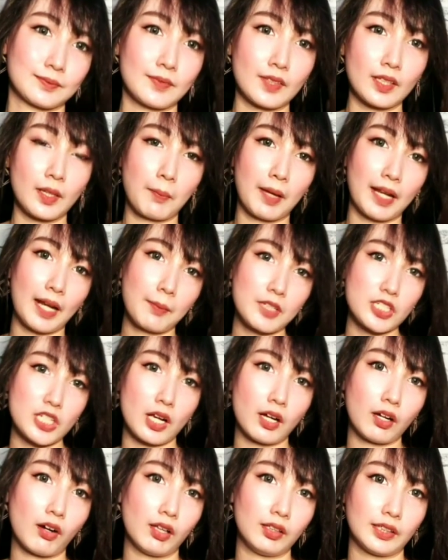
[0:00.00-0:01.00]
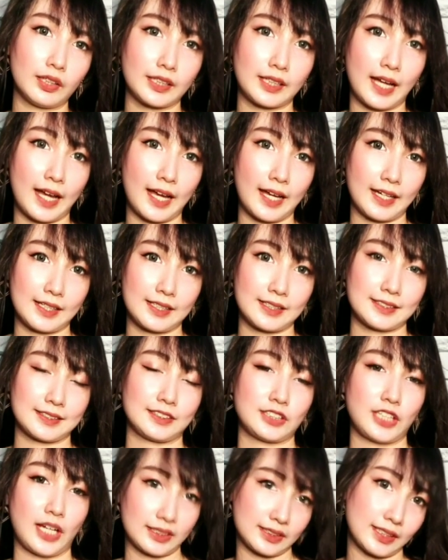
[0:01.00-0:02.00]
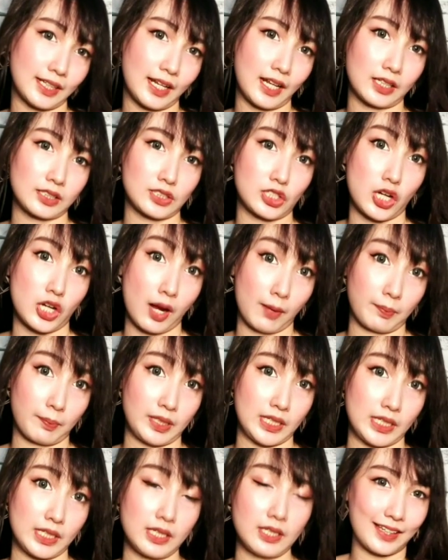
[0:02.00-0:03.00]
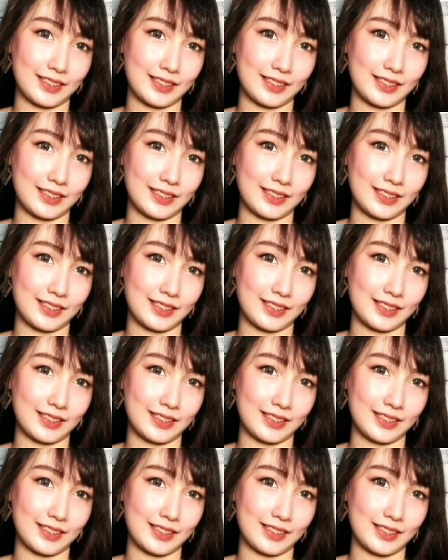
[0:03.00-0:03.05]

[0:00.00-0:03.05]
Marami siyang color, guys. Check niyo na lang sa Shopee.